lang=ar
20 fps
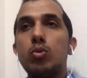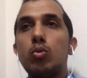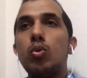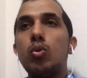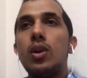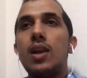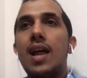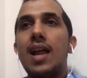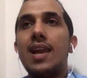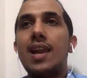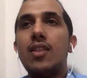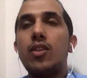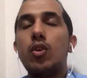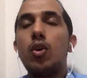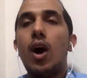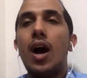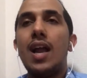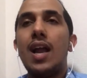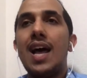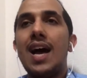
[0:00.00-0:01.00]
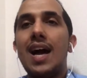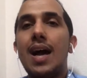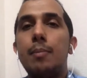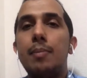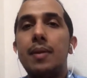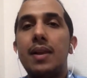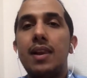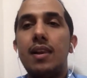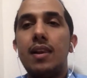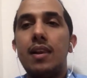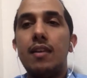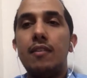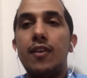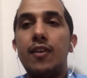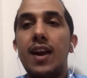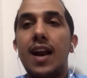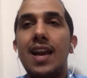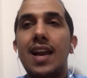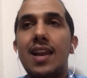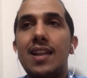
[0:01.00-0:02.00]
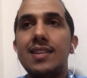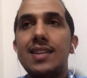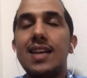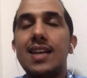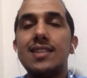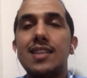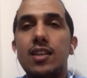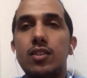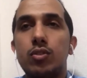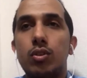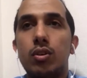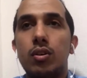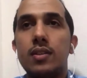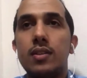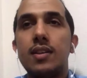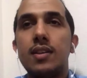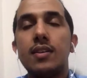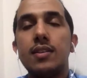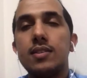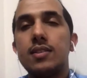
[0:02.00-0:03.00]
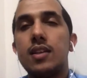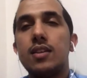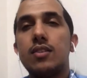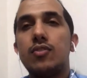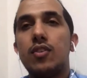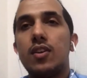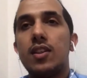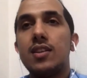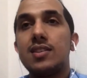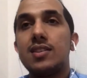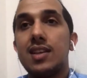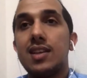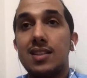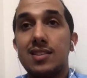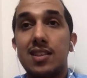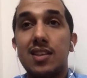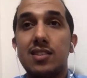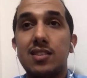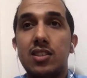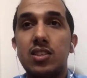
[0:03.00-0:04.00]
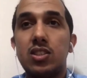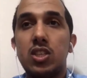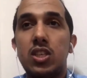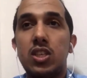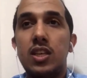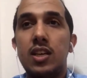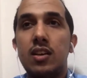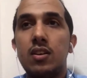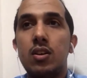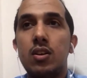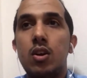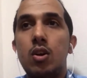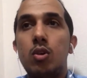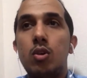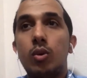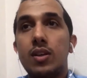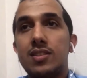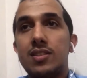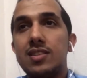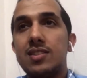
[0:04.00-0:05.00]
المسؤول الذي له علاقه بالفرع اللي انت اخترته انت اخترت فرضا كسيلز انجينير